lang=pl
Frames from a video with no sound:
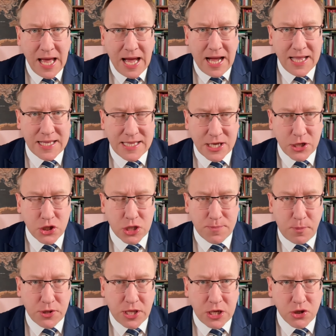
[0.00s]
ale także z
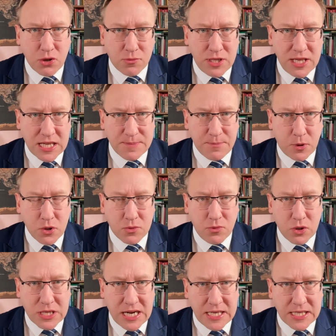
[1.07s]
potężną diasporą
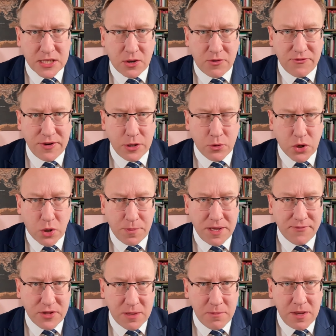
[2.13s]
ukraińską w
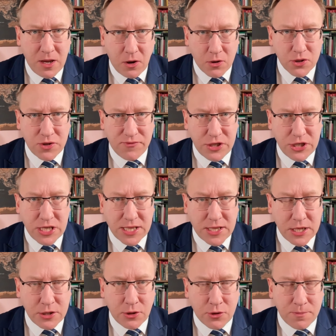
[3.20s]
Europie, w tym oczywiście na
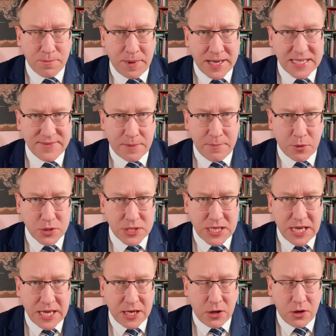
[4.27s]
terytorium państwa
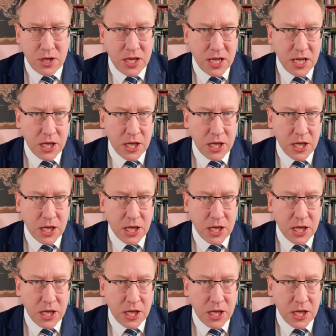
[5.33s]
polskiego.